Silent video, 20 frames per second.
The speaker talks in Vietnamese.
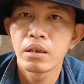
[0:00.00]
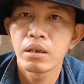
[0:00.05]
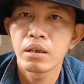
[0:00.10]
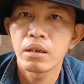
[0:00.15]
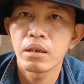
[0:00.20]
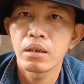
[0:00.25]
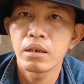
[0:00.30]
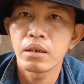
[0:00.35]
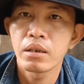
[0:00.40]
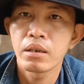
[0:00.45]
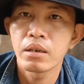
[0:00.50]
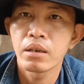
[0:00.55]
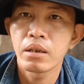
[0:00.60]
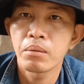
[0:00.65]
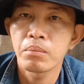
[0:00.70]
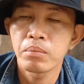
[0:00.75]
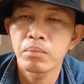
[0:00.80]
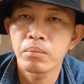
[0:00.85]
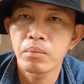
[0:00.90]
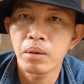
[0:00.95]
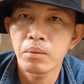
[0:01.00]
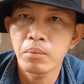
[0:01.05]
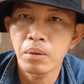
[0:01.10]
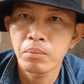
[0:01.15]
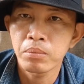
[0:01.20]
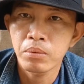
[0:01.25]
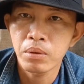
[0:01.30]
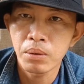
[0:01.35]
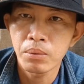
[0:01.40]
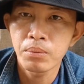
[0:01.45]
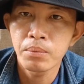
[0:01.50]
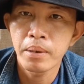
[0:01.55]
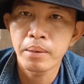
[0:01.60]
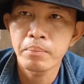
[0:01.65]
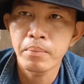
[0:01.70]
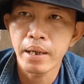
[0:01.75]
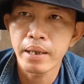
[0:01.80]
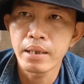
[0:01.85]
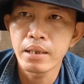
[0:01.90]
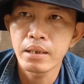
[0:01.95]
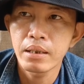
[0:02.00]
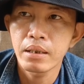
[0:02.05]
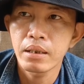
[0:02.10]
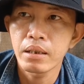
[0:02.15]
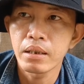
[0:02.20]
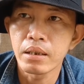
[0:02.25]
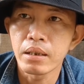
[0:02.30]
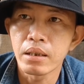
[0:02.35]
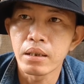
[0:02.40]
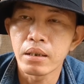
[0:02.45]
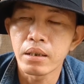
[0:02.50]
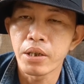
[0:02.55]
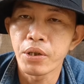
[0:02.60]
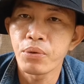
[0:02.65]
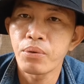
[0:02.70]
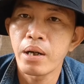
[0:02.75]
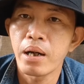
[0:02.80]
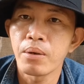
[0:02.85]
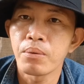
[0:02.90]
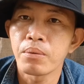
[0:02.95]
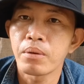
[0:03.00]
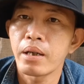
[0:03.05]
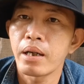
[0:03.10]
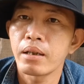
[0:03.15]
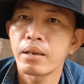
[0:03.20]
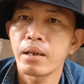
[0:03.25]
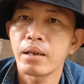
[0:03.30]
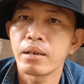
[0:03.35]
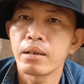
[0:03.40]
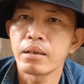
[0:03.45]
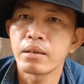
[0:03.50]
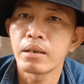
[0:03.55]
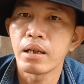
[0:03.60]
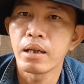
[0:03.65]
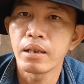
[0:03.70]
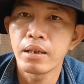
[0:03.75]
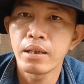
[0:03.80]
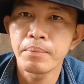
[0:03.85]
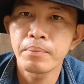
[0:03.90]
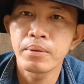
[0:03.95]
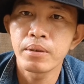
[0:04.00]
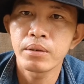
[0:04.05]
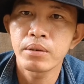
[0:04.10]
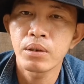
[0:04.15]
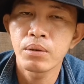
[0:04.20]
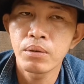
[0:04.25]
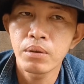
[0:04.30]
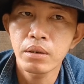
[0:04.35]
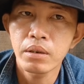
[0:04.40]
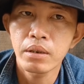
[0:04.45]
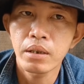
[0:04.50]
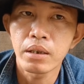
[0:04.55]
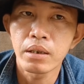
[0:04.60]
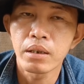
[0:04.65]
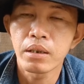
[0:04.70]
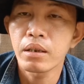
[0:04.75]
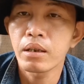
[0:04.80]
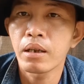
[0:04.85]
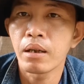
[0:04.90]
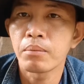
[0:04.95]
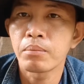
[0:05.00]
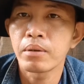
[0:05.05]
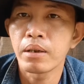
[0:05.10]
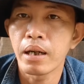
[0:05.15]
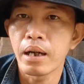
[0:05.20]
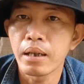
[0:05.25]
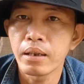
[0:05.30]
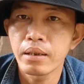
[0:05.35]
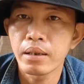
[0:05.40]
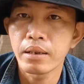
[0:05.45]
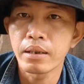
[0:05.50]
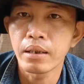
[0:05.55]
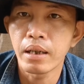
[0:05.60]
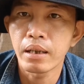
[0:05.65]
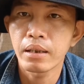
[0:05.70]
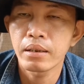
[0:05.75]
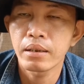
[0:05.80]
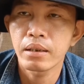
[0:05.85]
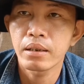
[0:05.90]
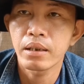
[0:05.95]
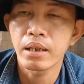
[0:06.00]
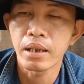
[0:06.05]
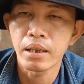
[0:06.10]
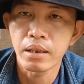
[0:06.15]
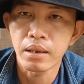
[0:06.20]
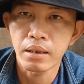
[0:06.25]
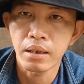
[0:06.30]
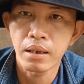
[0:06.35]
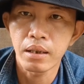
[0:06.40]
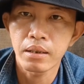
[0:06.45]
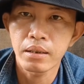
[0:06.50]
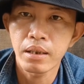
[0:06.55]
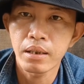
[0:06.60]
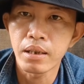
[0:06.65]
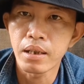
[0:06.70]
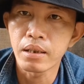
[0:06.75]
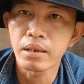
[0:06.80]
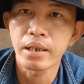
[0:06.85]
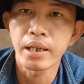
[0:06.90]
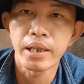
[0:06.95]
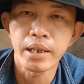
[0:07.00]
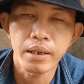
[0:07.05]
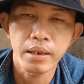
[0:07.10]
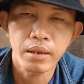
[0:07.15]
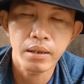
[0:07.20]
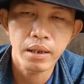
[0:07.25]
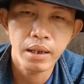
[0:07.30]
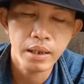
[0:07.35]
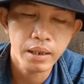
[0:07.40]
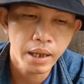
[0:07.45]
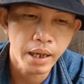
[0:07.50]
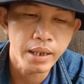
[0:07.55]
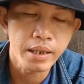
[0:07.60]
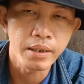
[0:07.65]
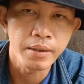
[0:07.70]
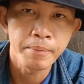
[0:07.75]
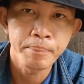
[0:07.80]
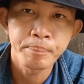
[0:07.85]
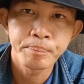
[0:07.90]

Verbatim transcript: uh, ông ông ông chú 77 thì yêu cầu anh này gỡ clip nó xuống thì nếu không gỡ thì anh kiện uh, gia đình kiện anh này